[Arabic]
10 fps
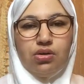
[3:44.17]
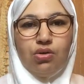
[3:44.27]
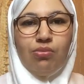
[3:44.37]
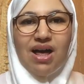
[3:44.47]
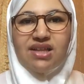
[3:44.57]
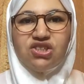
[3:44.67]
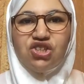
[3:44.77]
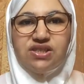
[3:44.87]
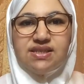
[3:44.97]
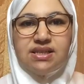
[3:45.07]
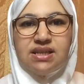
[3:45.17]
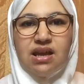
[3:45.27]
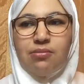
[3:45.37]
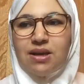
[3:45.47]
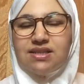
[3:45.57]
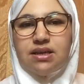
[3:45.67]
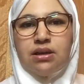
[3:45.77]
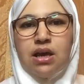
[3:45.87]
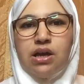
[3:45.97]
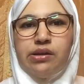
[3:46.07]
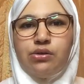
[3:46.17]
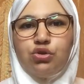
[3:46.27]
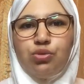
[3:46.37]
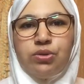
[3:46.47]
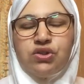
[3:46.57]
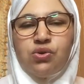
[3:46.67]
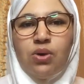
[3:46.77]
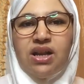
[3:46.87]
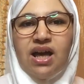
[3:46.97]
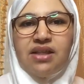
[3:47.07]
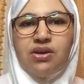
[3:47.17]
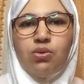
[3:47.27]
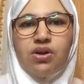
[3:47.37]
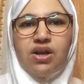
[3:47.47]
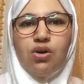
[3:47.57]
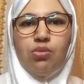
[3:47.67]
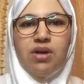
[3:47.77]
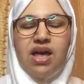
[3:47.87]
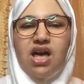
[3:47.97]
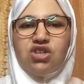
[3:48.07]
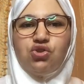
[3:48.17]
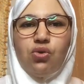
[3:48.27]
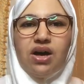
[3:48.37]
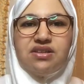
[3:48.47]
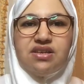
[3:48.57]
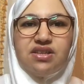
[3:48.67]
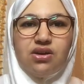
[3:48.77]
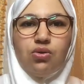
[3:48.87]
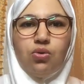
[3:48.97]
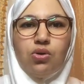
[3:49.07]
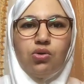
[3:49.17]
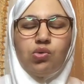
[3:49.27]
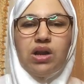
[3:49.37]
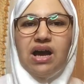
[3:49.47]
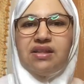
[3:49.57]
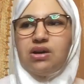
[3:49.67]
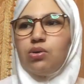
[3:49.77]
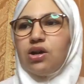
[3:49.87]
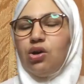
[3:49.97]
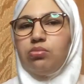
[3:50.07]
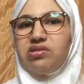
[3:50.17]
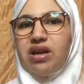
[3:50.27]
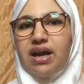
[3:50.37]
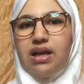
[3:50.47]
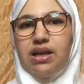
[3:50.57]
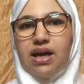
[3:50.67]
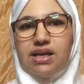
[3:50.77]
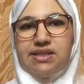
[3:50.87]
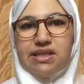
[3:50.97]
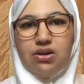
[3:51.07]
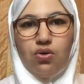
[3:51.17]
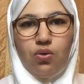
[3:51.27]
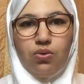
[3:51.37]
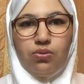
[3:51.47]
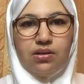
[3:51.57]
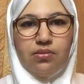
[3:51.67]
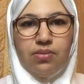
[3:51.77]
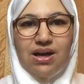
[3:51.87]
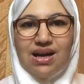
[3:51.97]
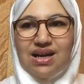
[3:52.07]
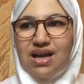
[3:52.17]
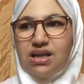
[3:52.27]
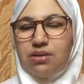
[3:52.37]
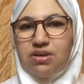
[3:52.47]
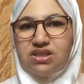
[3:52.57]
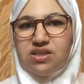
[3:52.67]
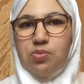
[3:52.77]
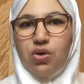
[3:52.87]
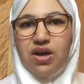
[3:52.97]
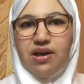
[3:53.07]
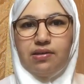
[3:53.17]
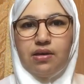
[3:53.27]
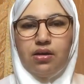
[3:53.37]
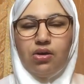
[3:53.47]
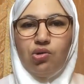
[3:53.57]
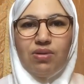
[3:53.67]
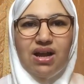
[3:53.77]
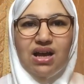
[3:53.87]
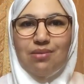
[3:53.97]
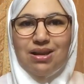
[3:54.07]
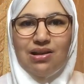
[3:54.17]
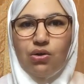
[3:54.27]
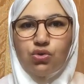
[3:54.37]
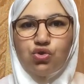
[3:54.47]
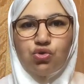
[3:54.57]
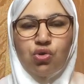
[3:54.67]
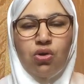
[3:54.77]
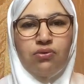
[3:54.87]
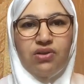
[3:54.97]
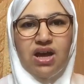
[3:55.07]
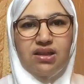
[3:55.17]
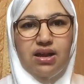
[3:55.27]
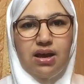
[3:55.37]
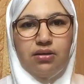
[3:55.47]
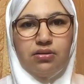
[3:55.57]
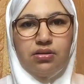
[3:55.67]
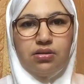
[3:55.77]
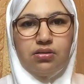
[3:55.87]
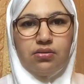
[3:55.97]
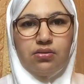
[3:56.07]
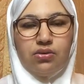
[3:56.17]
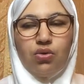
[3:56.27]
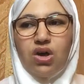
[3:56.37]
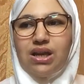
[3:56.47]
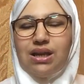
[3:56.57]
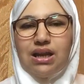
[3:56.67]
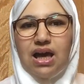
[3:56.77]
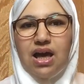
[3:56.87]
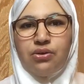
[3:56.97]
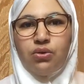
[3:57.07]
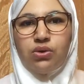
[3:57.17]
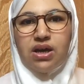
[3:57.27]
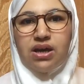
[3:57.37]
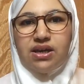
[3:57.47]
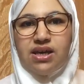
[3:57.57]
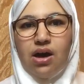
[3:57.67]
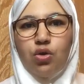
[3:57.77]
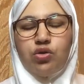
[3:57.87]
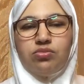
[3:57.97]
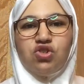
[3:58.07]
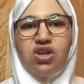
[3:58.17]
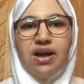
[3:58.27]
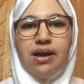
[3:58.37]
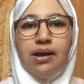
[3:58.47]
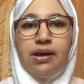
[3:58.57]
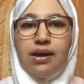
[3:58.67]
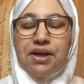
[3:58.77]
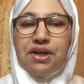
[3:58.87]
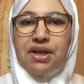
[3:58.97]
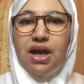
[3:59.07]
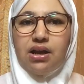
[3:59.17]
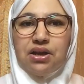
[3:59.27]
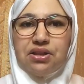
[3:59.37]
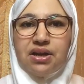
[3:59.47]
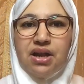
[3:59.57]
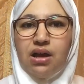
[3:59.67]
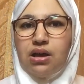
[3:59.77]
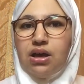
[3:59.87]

وما غاديش يتسنى المخزن اليوتيوبرز هو اللي غادي يوريهم اشنو غادي يديروا ولا غادي يوريهم الطريق اللي غيسلكوا بركه عليك من التبوحيط وبركه من الخروج والدخول في الهضره وخلي القانون ياخذ مجراه حنا نهار هدرنا